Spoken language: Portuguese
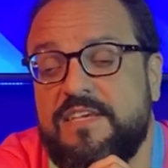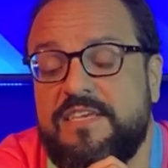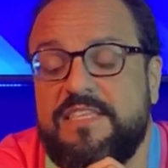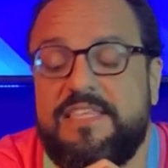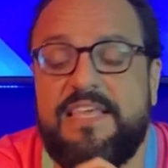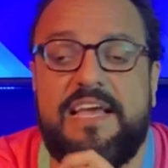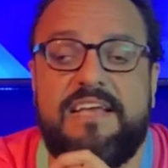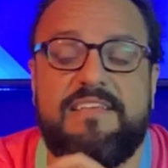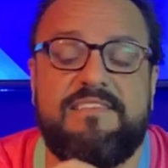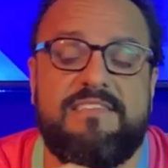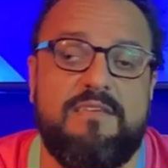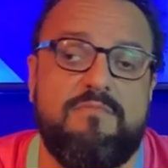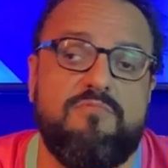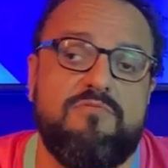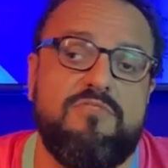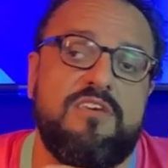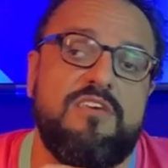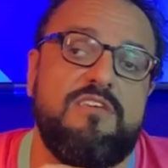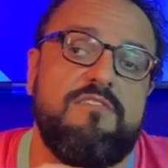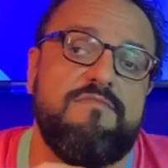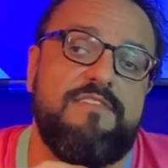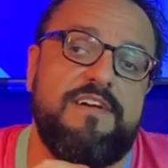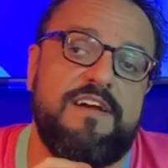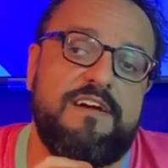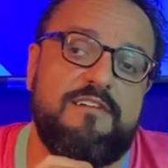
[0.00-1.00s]
E aí sabe o que,
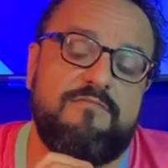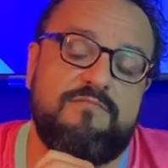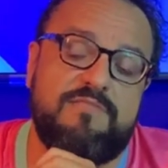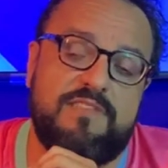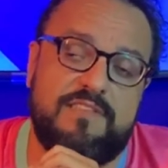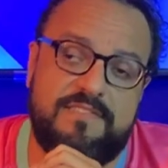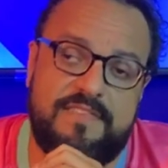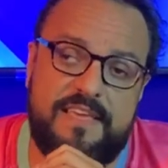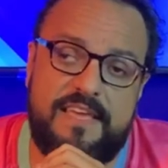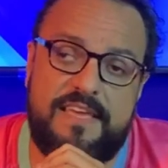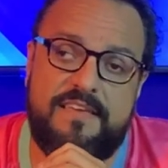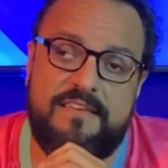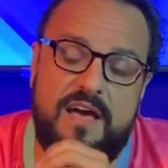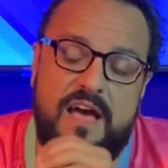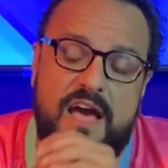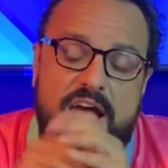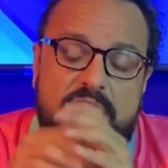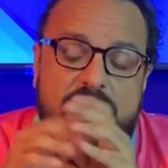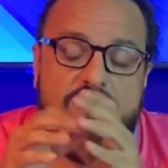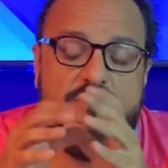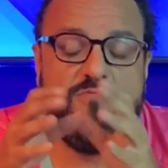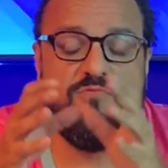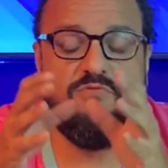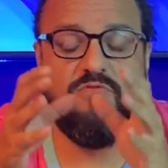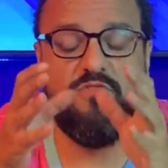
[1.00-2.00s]
que vai acontecer?
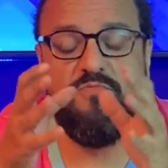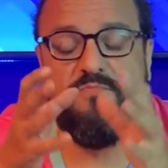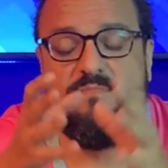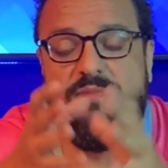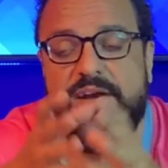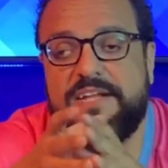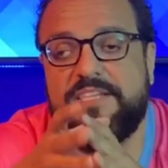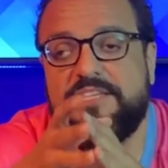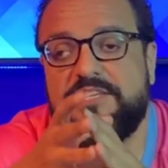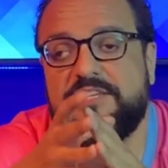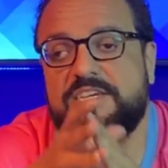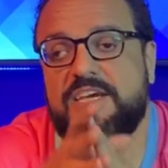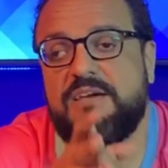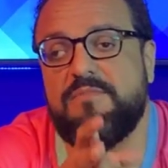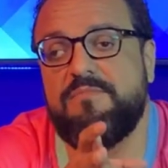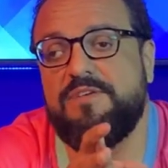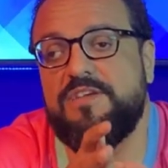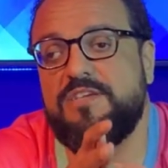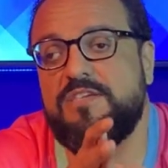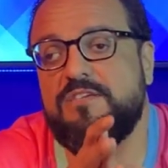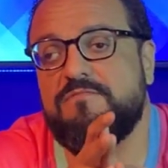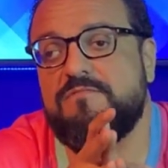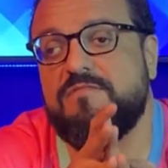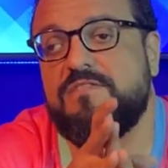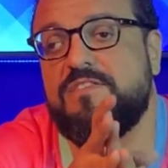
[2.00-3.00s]

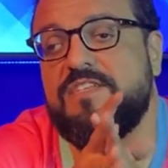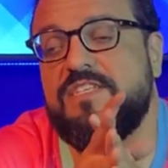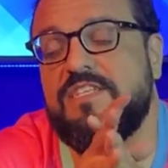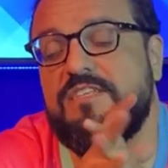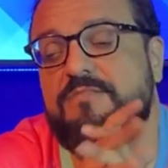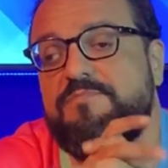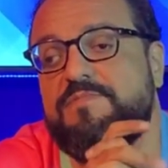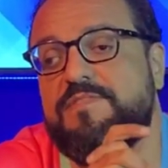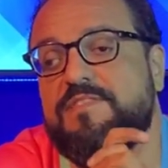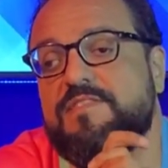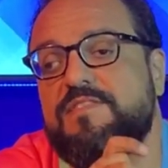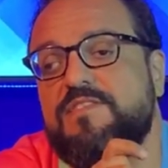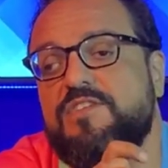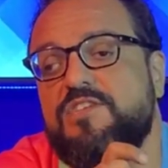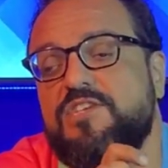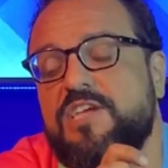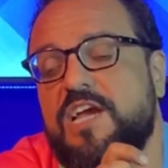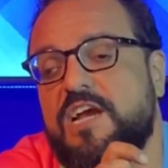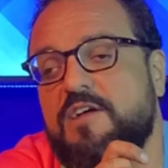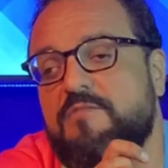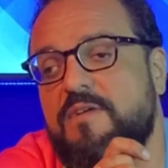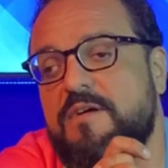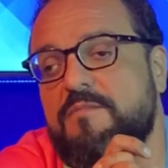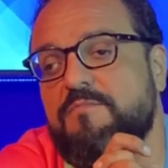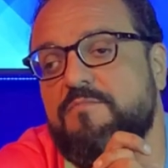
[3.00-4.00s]
Automaticamente você nem precisa
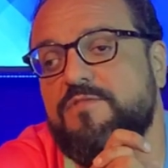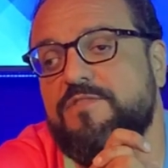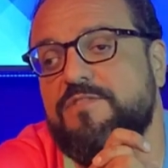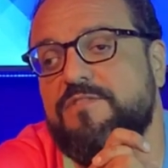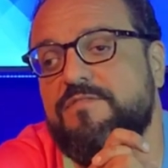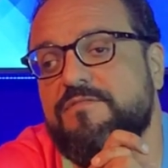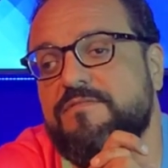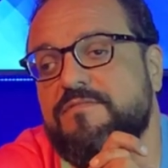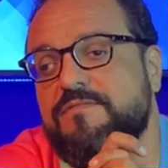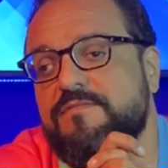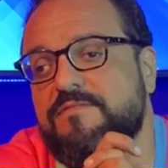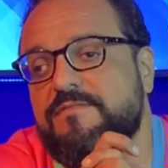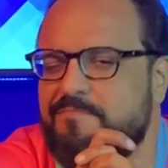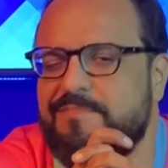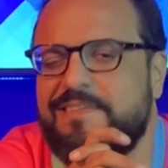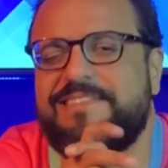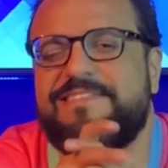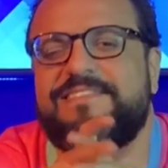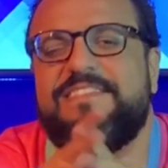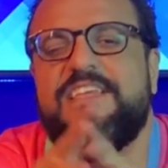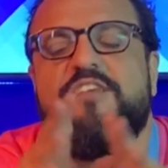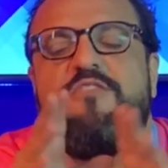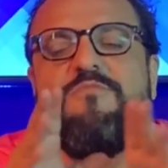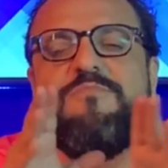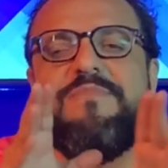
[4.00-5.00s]
enxaguar muito mas
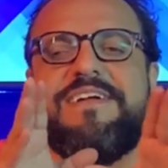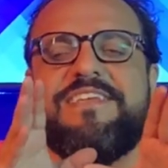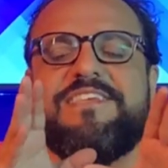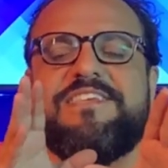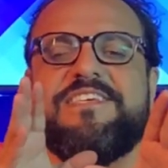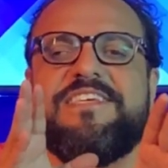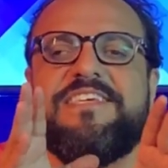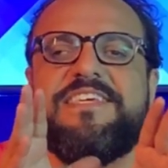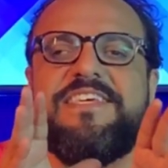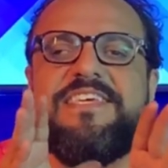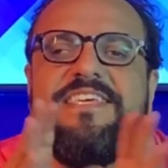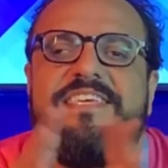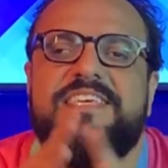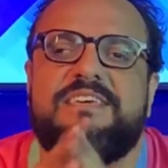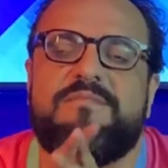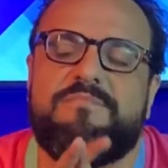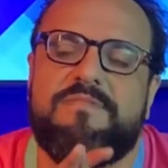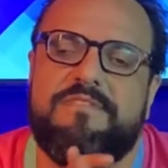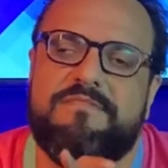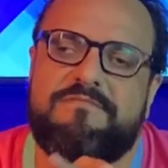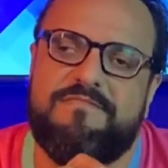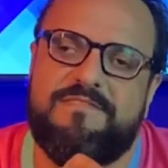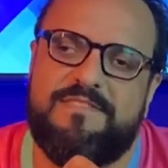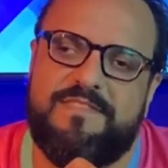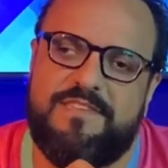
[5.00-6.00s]
tem uma diquinha
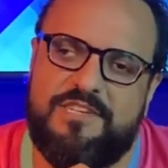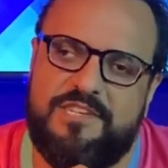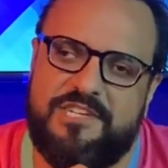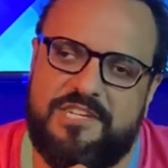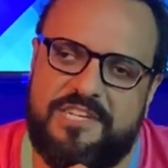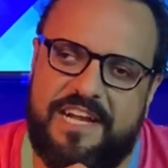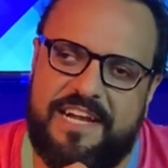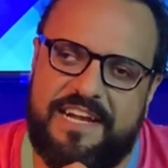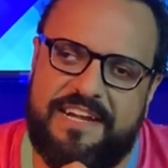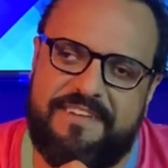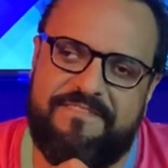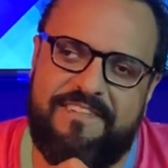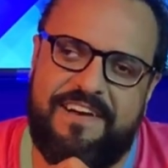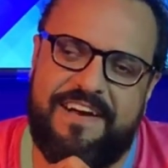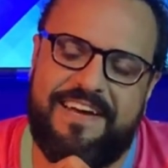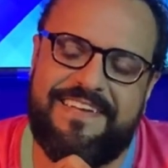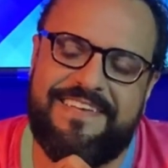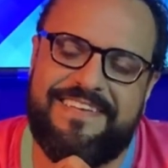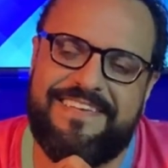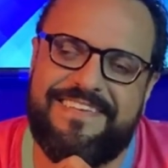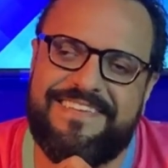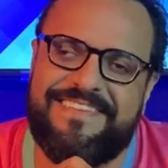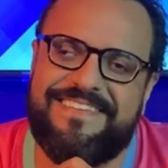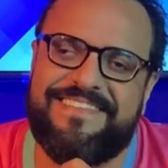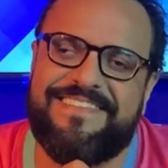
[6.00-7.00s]
para você enxaguar
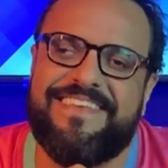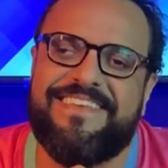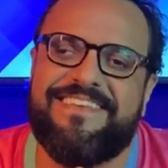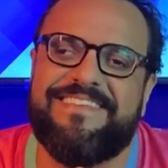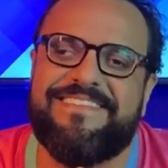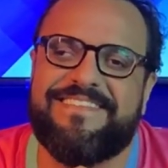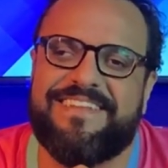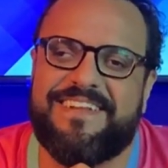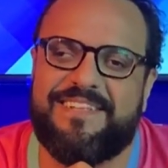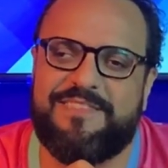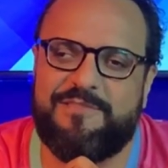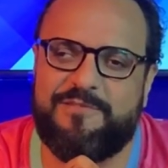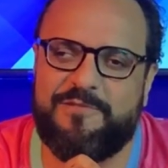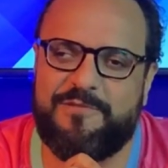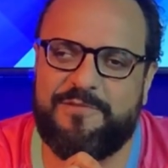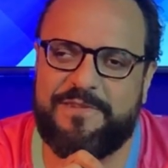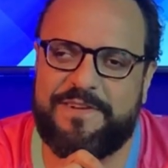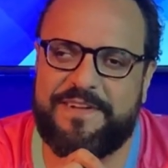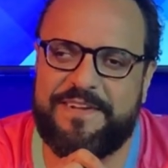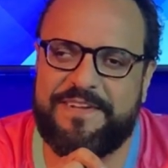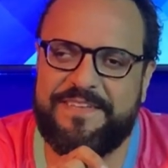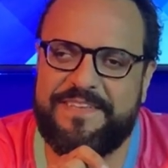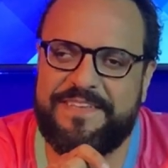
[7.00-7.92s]
sem extratora.